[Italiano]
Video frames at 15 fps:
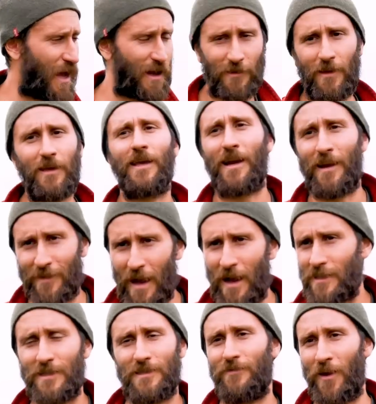dei dati. In
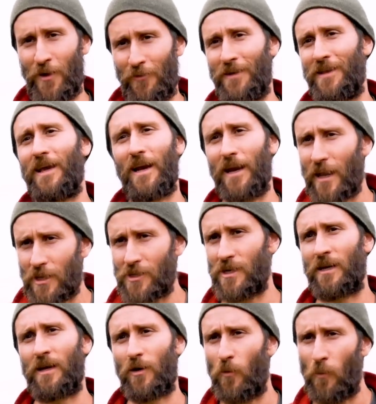realtà, se si vanno a vedere le
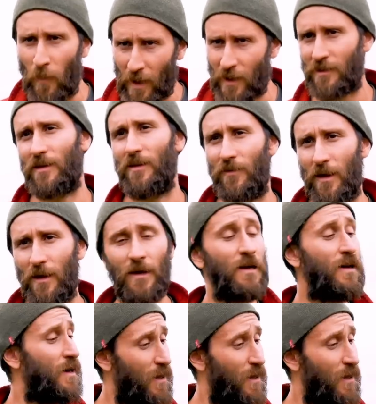ricerche comparative,